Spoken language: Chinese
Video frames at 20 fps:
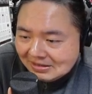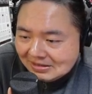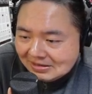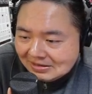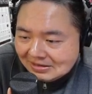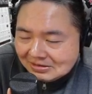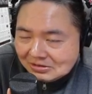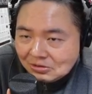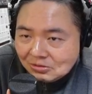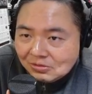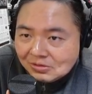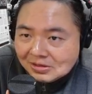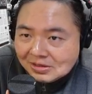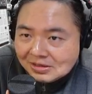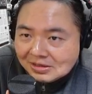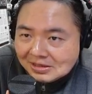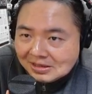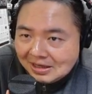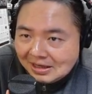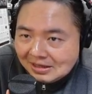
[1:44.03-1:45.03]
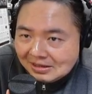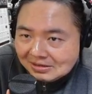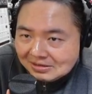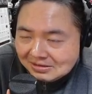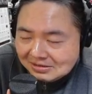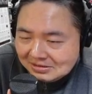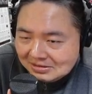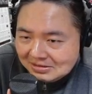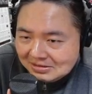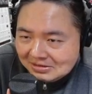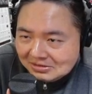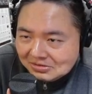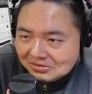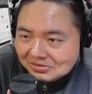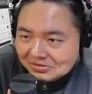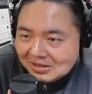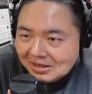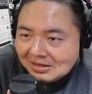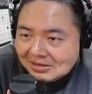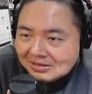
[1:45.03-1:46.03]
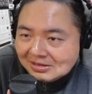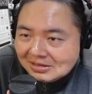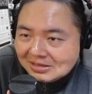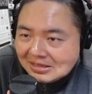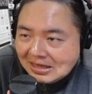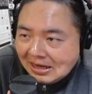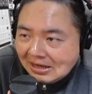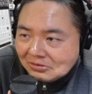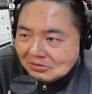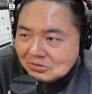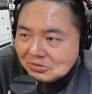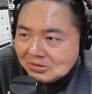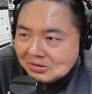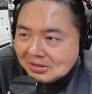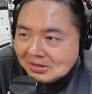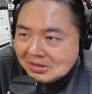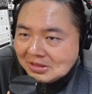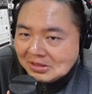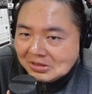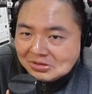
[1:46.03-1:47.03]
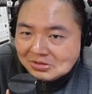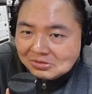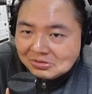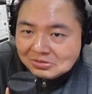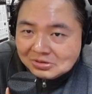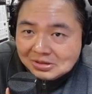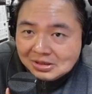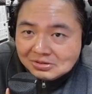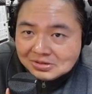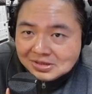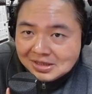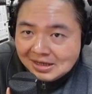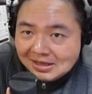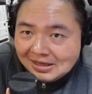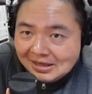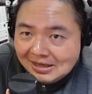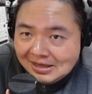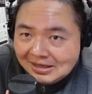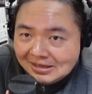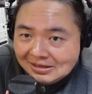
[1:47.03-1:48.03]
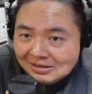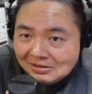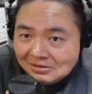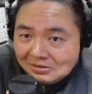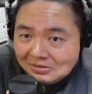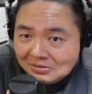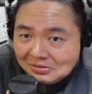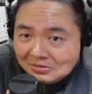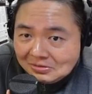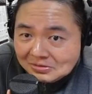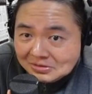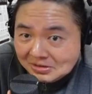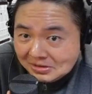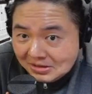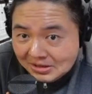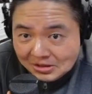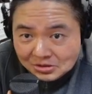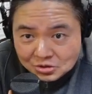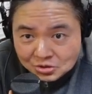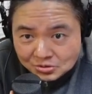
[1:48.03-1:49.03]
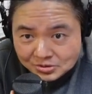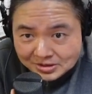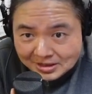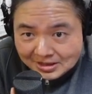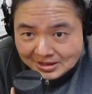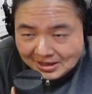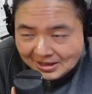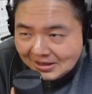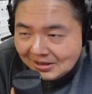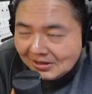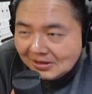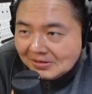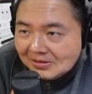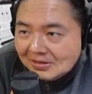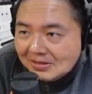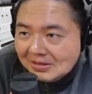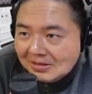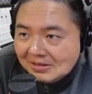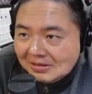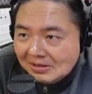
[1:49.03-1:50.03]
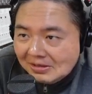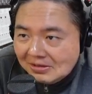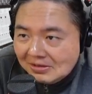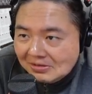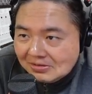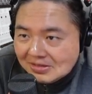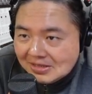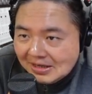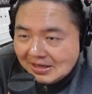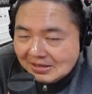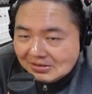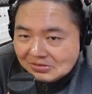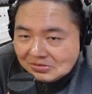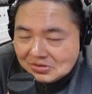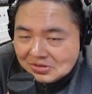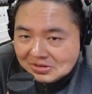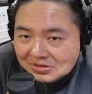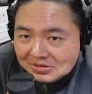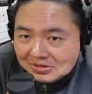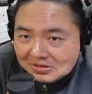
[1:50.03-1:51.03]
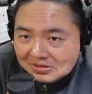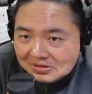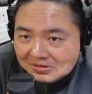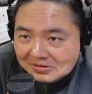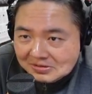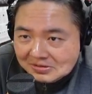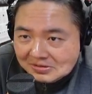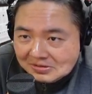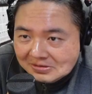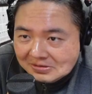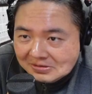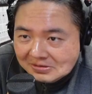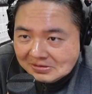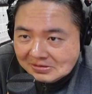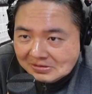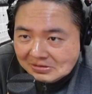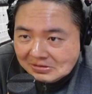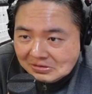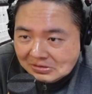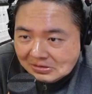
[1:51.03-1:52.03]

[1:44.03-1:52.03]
一个功课啦，就是当假如说你体重掉下来，然后整个脸瘦下来哈，然后再就是。